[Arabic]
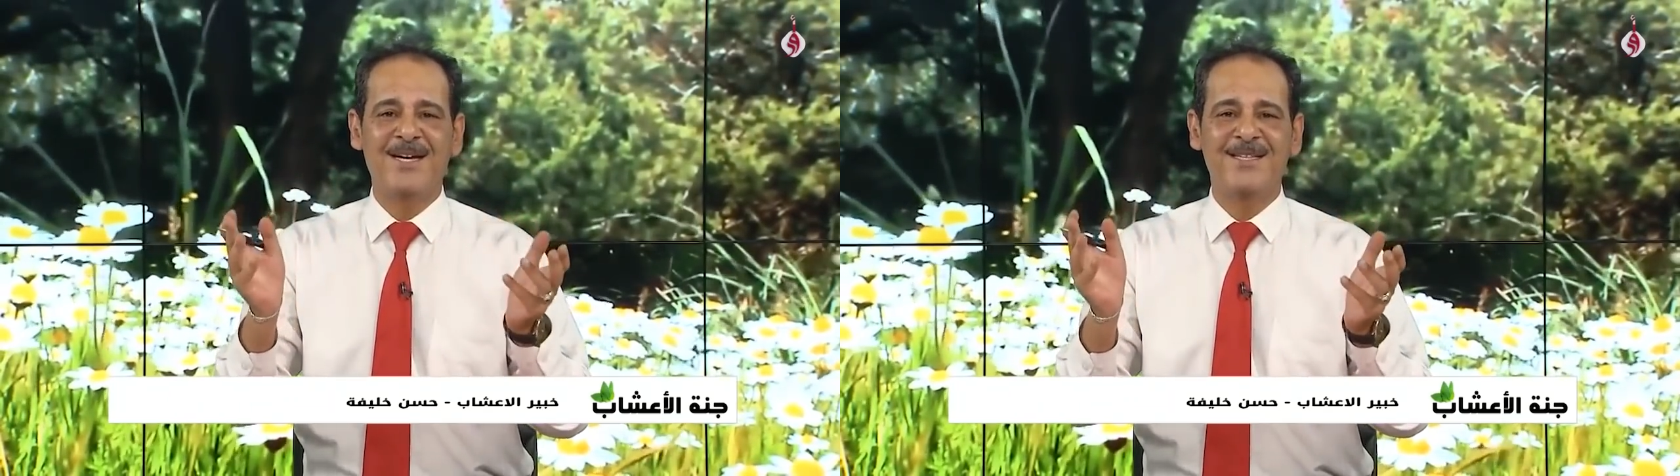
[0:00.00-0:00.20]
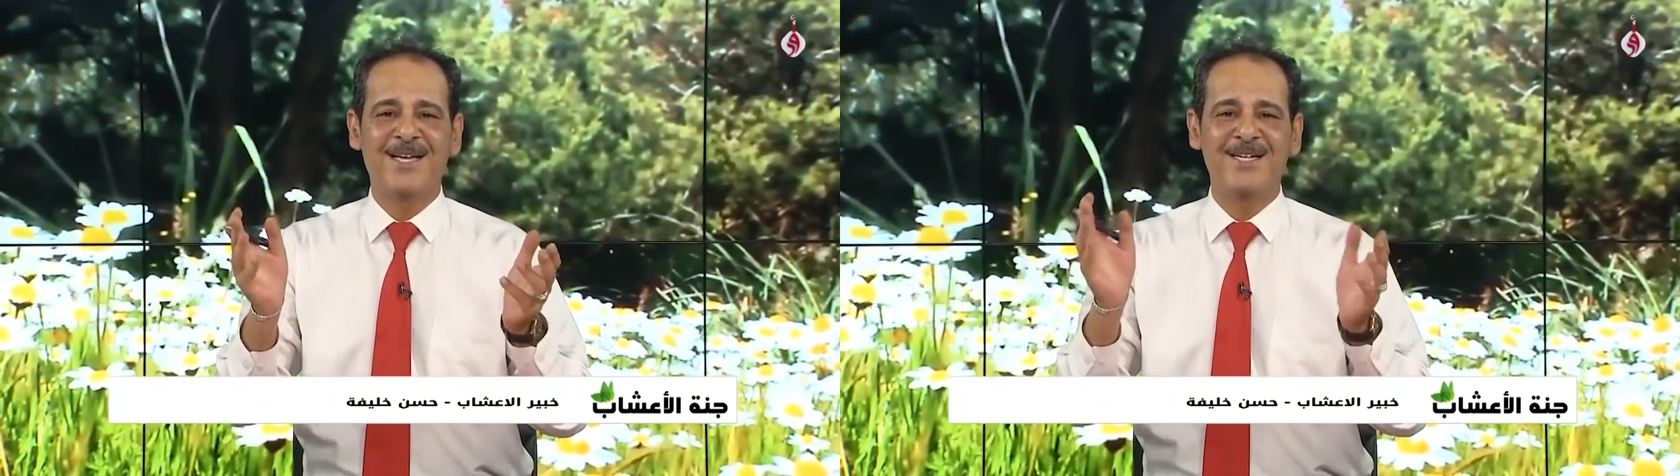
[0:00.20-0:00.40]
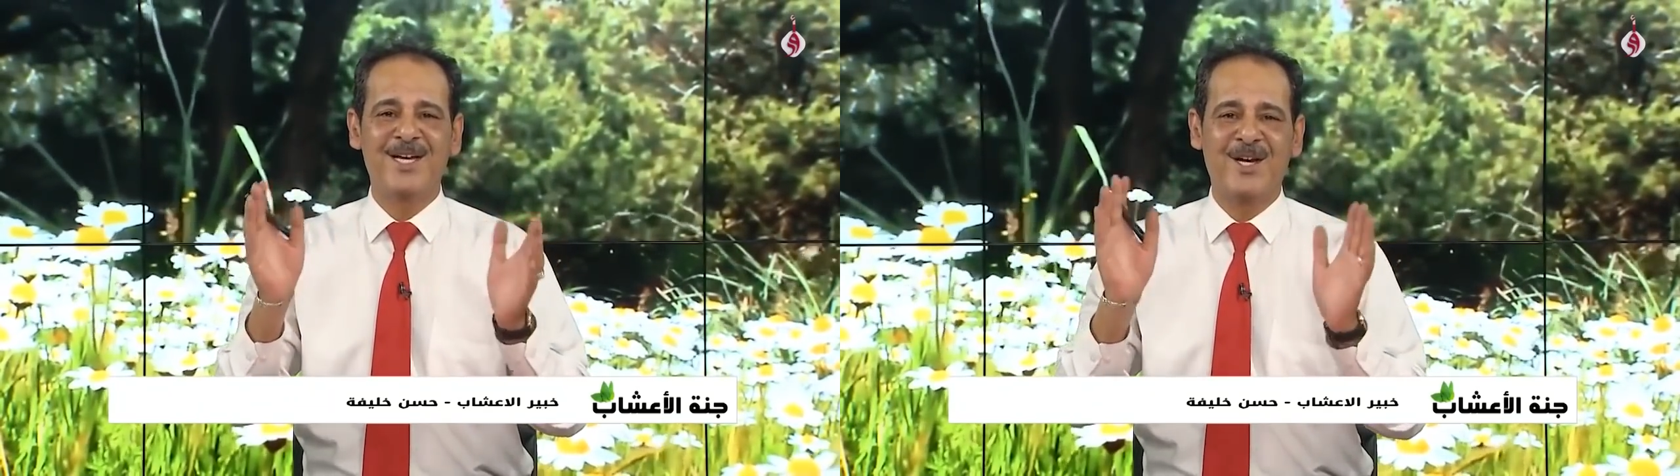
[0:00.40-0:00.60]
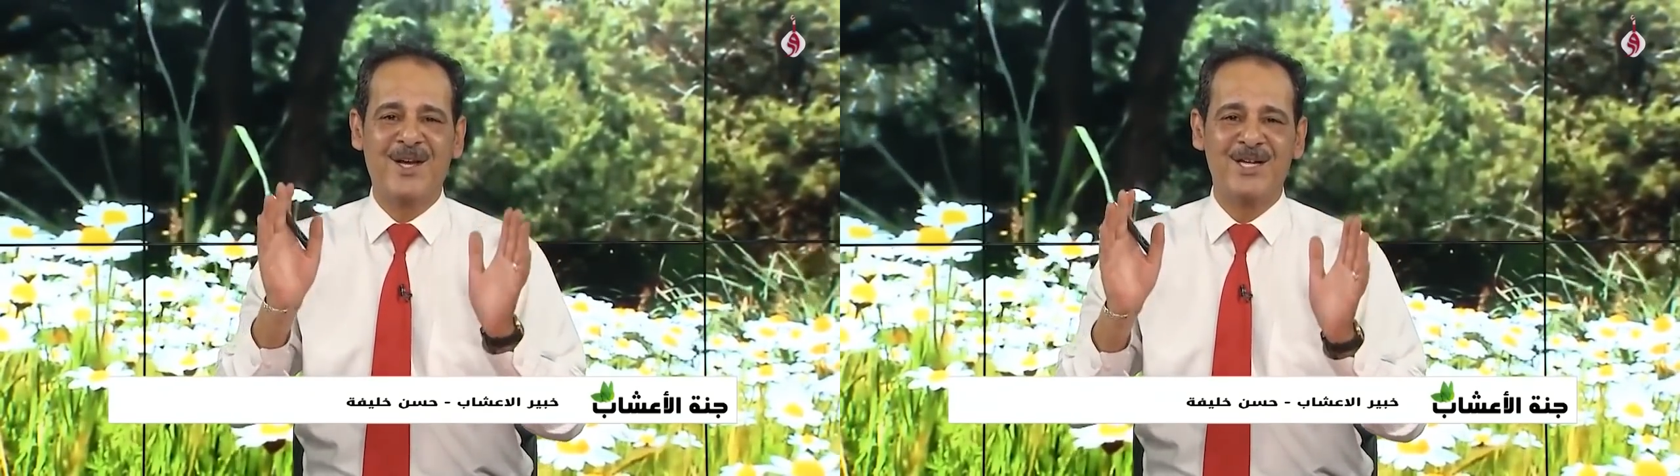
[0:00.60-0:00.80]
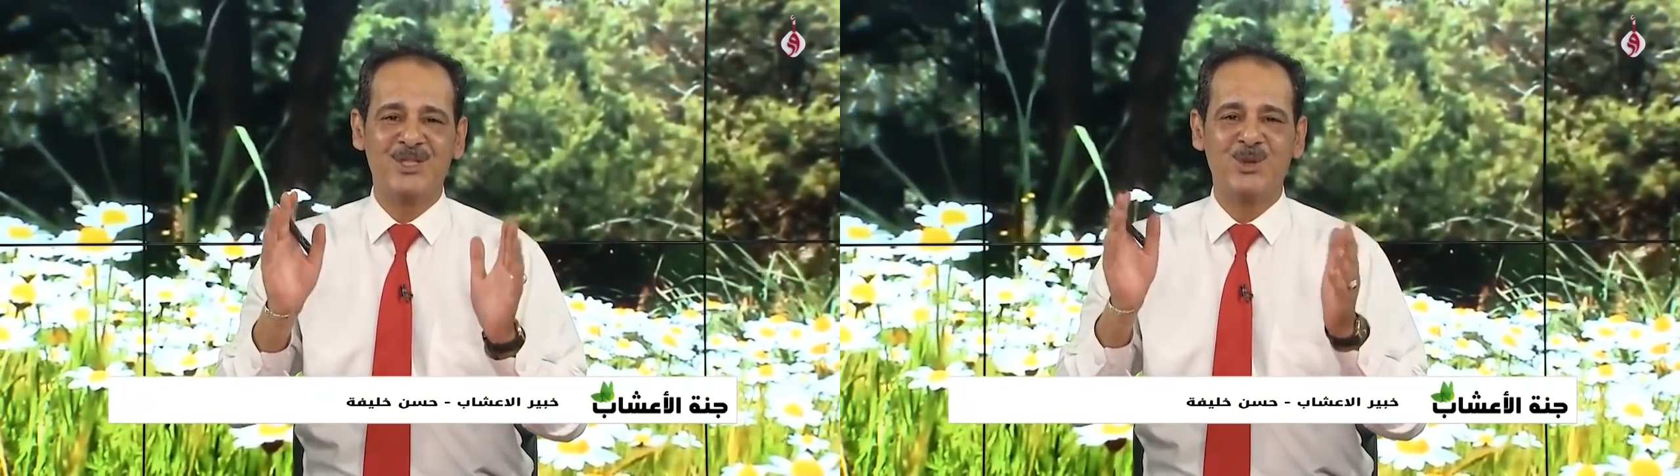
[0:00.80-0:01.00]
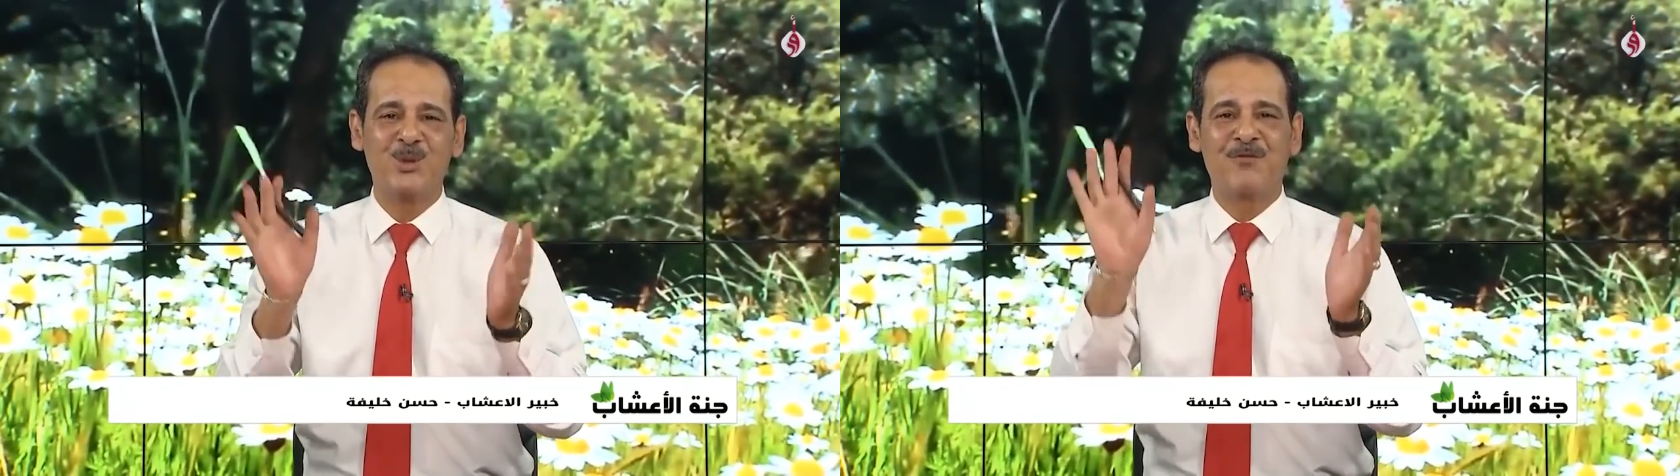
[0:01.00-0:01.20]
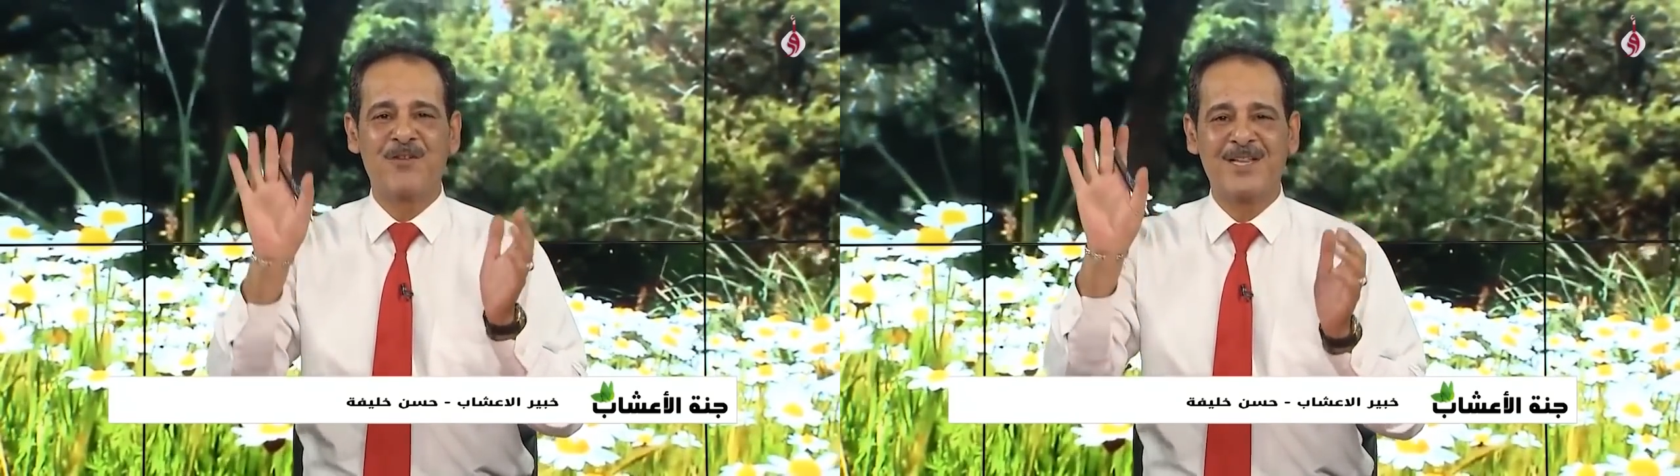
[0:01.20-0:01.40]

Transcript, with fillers: إيدي ليش شوفي